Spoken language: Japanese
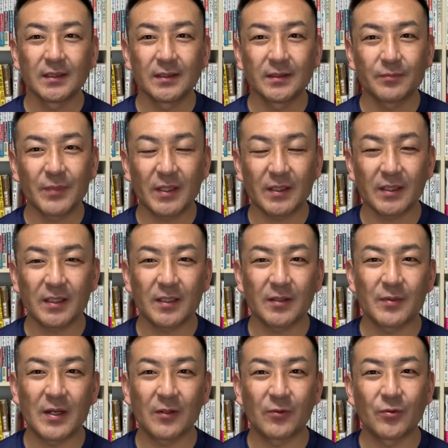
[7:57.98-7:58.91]
まあ、ただ
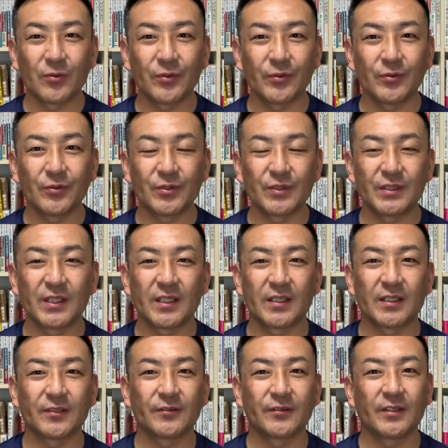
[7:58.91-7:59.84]
まあこういうご時世
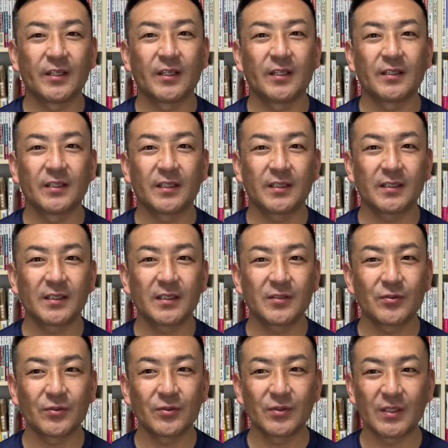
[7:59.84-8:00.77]
なのでなかなか
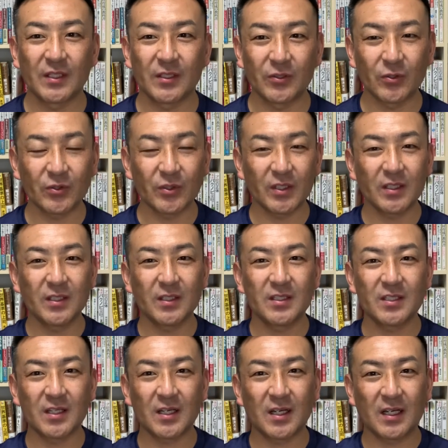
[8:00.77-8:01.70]
ういう積極的に
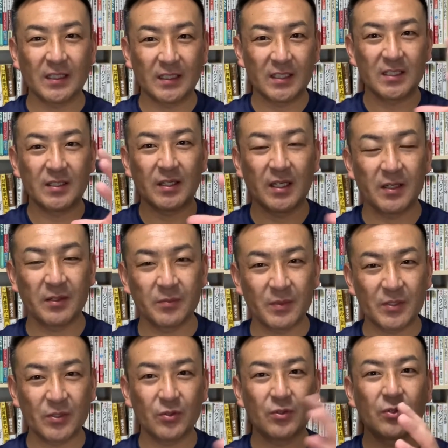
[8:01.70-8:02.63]
じゃあ話し合いま
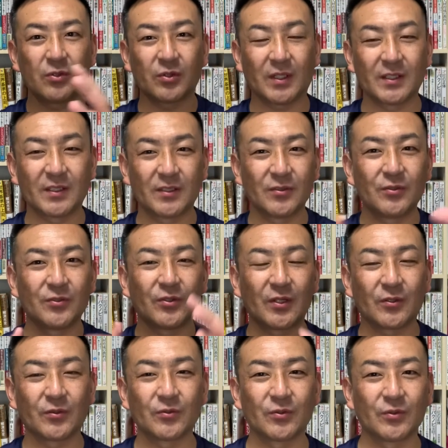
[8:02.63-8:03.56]
しょうとかっていうような
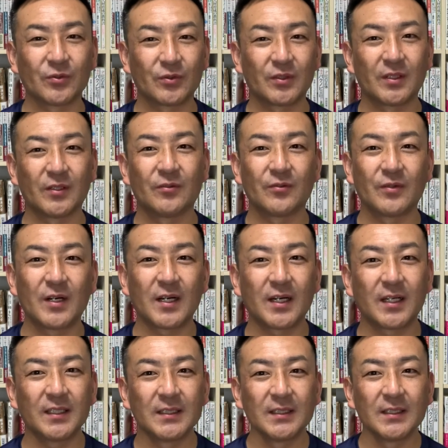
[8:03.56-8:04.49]
ことっていうの
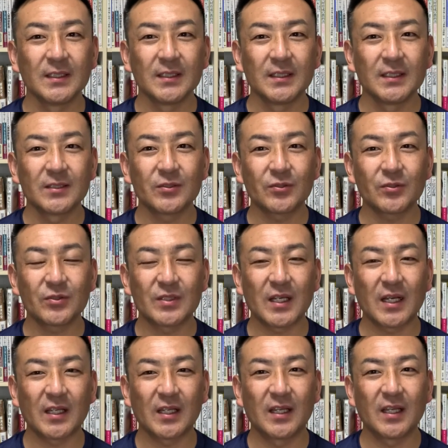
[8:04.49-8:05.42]
はちょっと
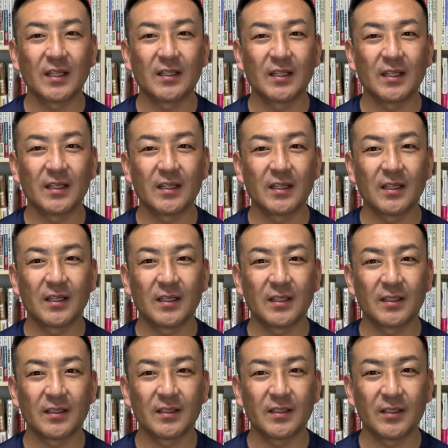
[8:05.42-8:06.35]
避けて、
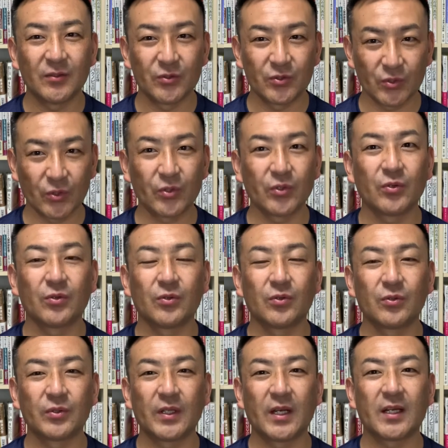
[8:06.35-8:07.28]
えいる状
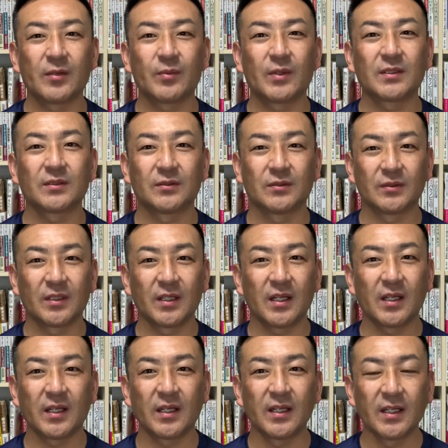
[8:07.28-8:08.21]
況でありますの
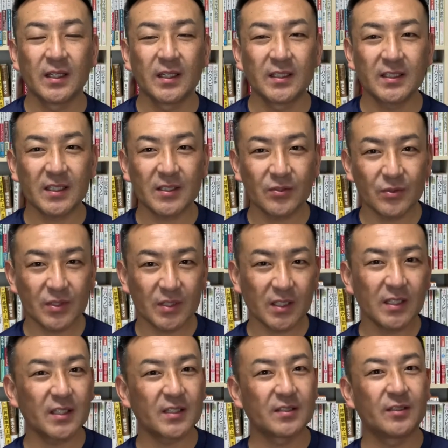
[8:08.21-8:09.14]
でじゃあそうした
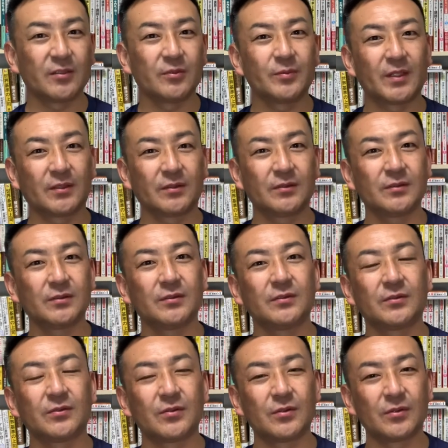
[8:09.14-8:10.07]
らですねうま
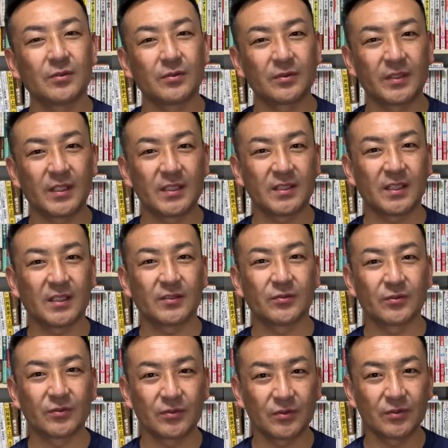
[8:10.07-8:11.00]
くこうデジタル
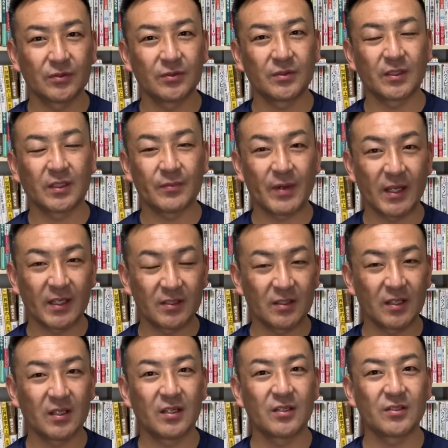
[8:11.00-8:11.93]
のツールっていうか、まあ、
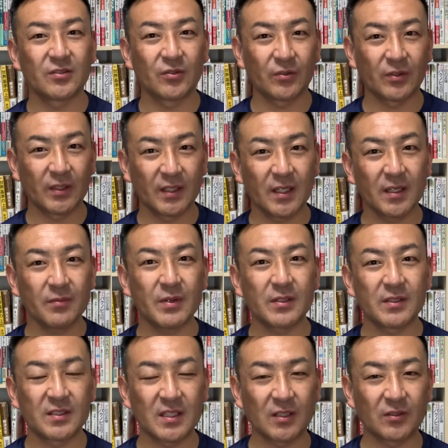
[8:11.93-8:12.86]
SNS とかね、まあ、
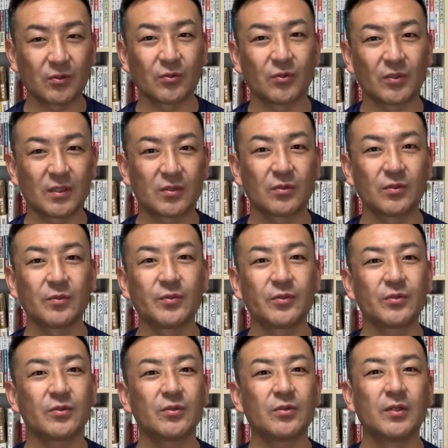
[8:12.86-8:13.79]
チャットとかそういうも
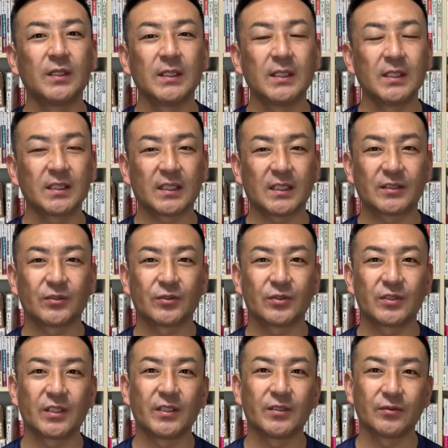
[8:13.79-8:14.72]
のを活用
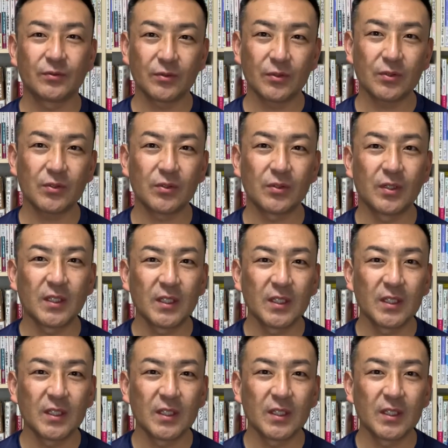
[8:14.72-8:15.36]
していくと、